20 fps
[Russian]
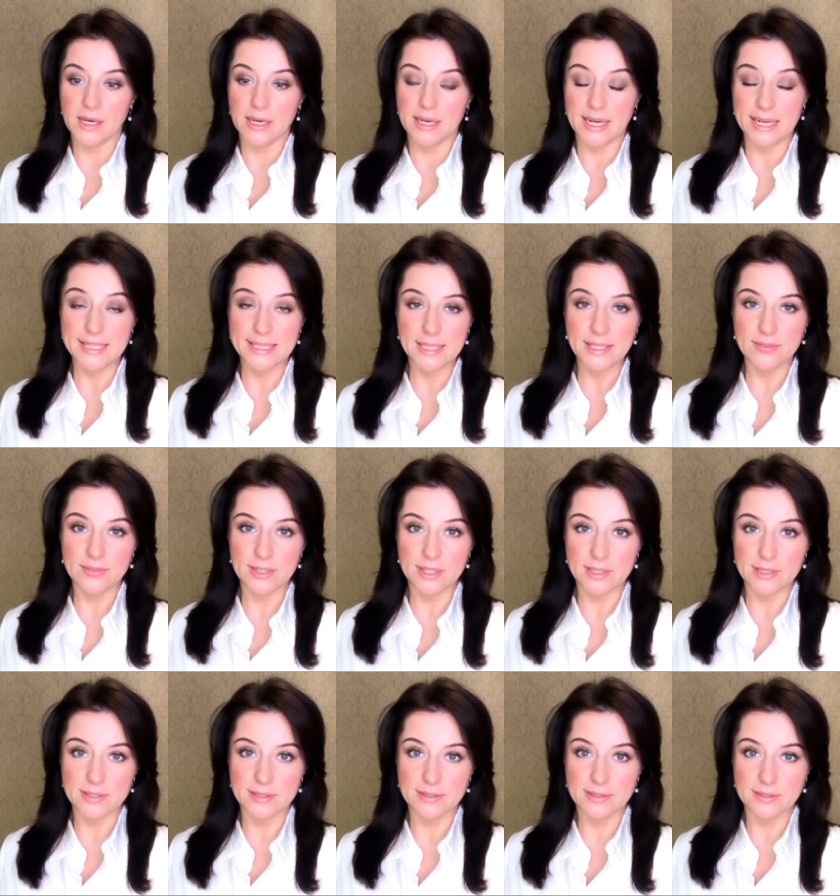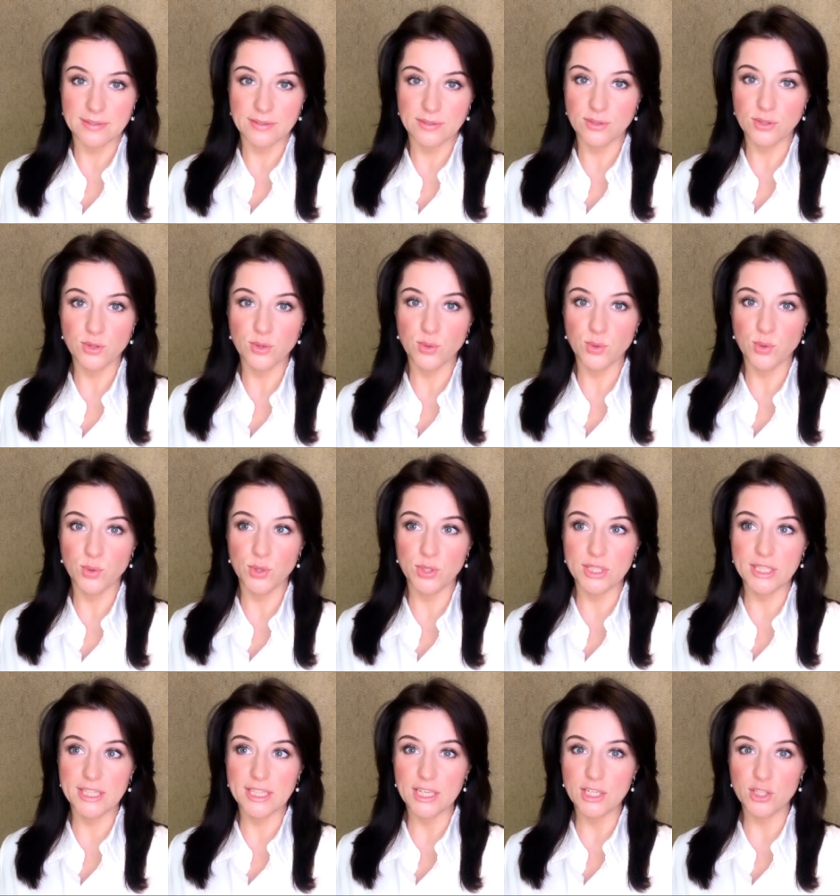красивы, но
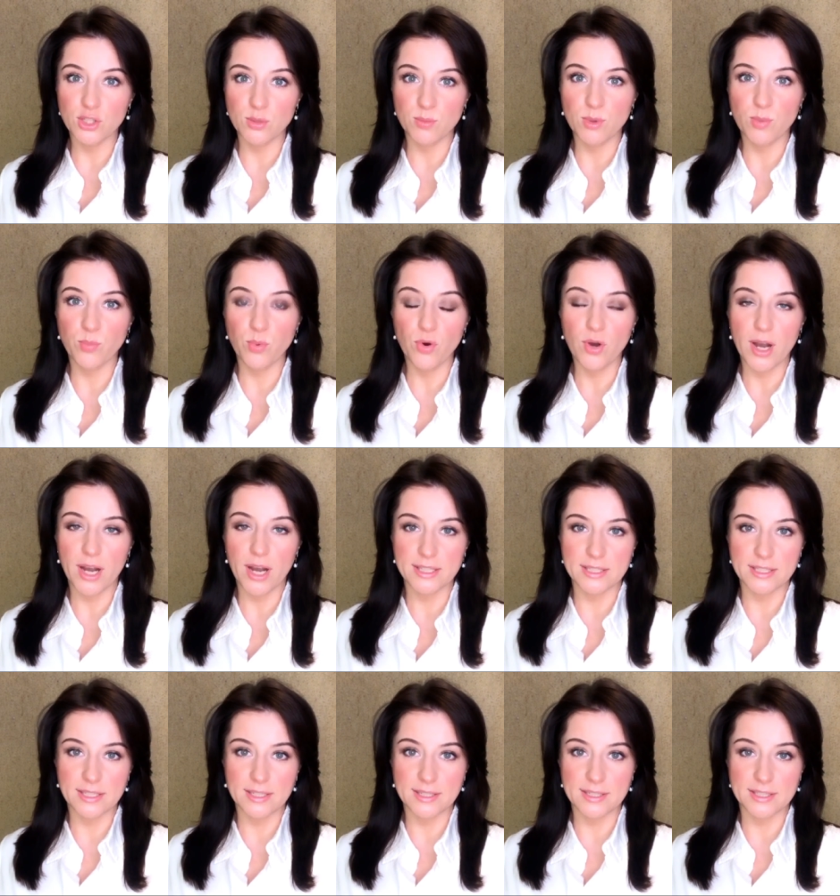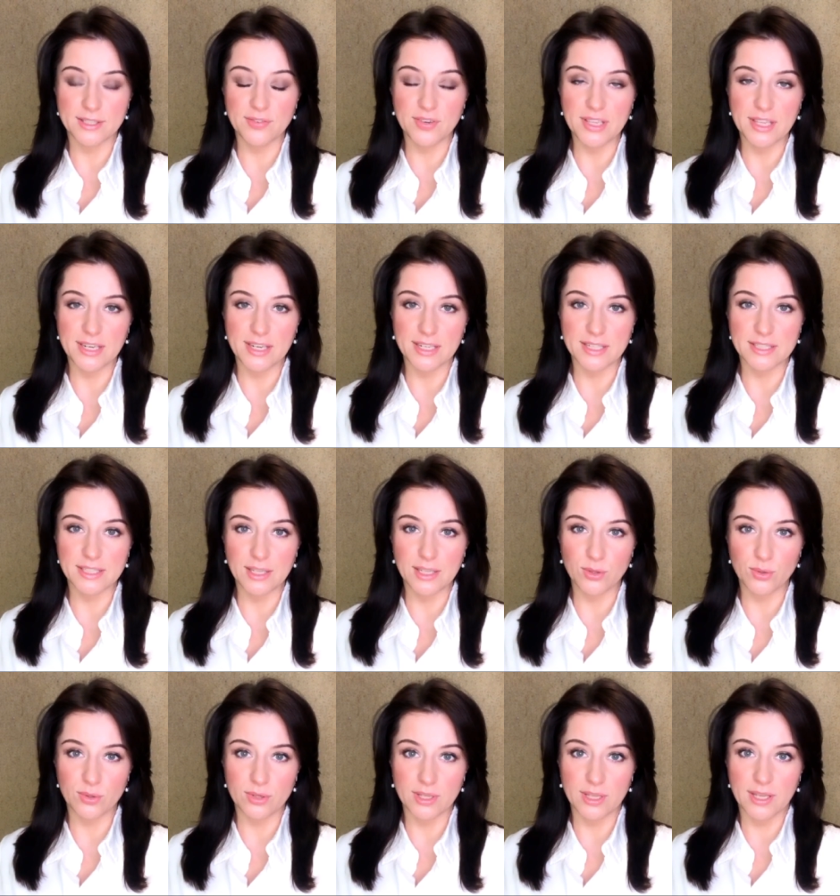не так, чтобы пугать э, своей
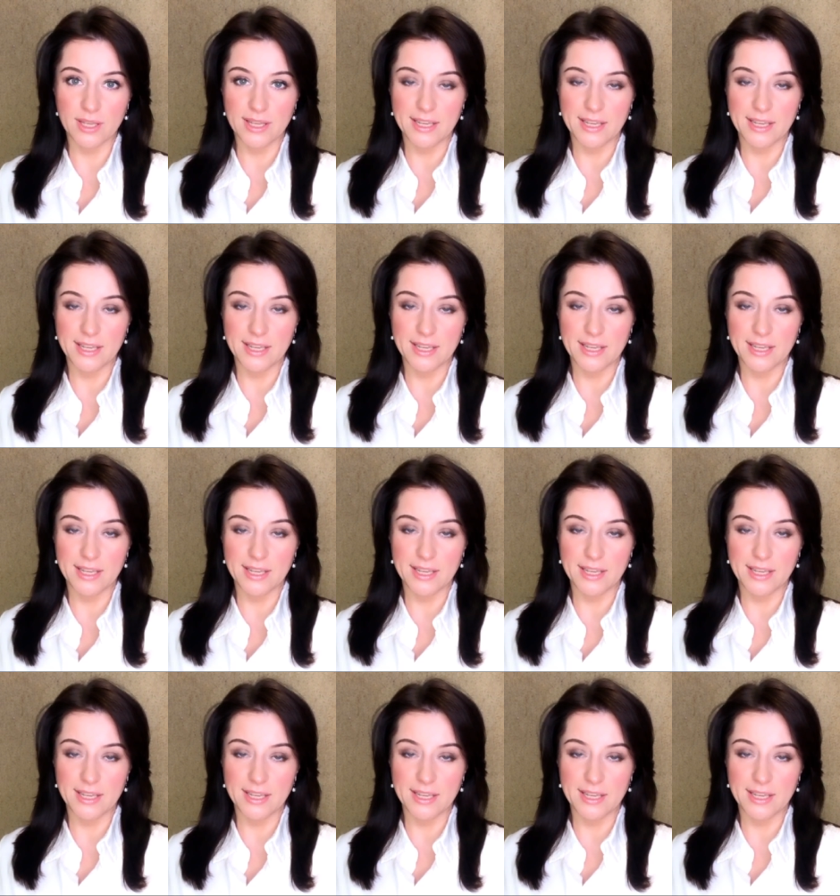красотой.